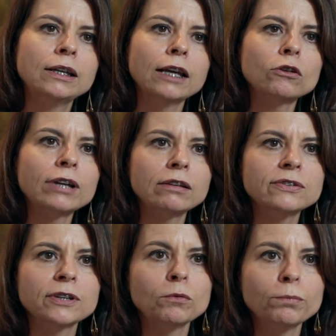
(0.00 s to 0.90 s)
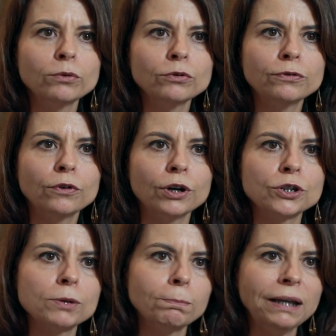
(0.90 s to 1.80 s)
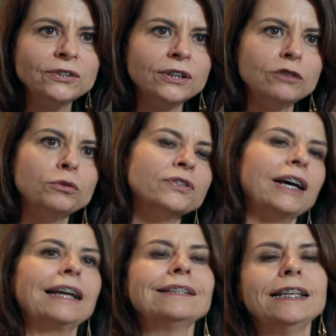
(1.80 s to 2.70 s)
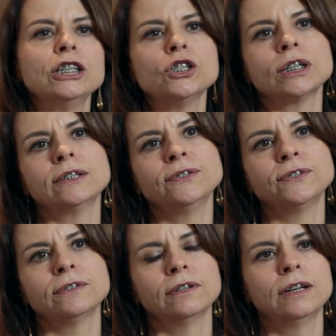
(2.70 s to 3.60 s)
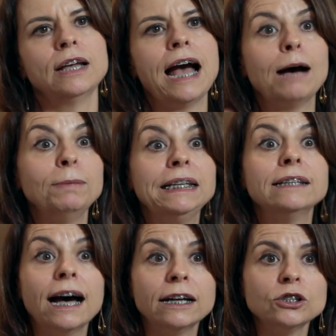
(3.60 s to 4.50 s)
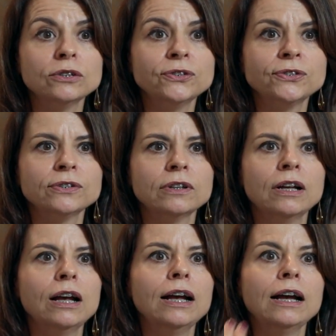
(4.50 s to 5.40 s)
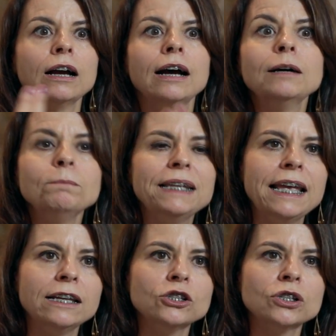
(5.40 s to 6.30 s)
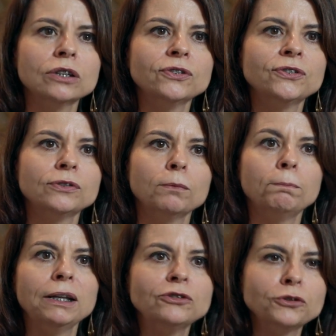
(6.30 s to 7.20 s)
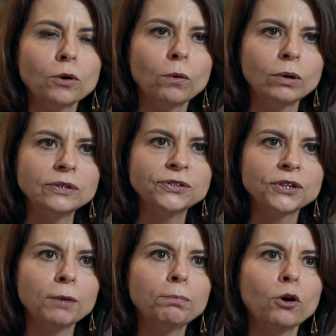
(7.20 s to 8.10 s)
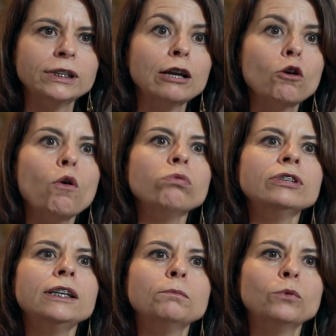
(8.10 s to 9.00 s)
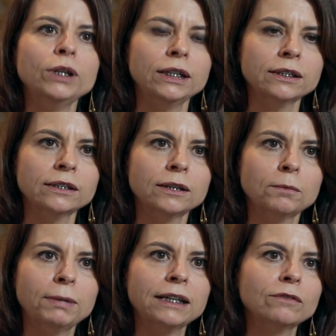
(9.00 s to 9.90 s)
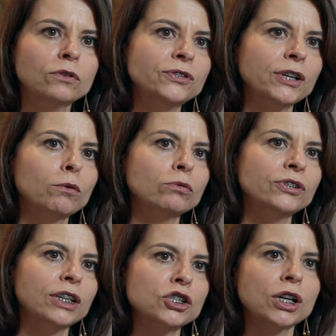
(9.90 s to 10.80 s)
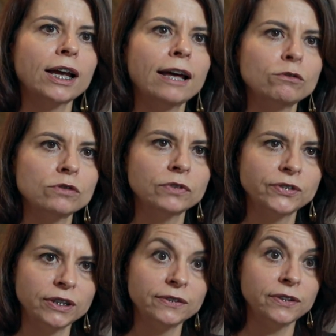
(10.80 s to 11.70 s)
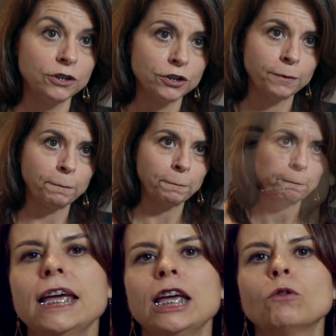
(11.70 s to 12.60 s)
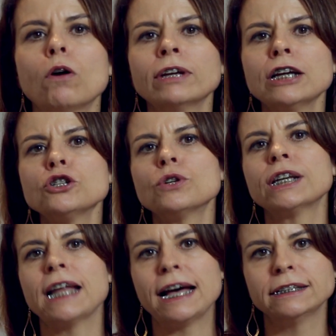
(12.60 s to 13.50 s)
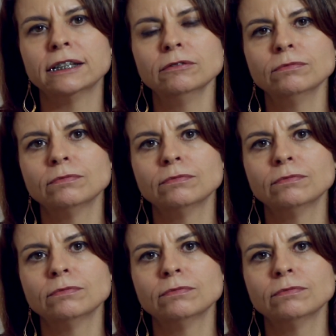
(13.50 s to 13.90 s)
que, que eu quero dizer com ponto forte? Pense nas suas características, habilidades, ambientes, pessoas que podem contribuir para que você consiga chegar onde você deseja. Em qualquer jornada,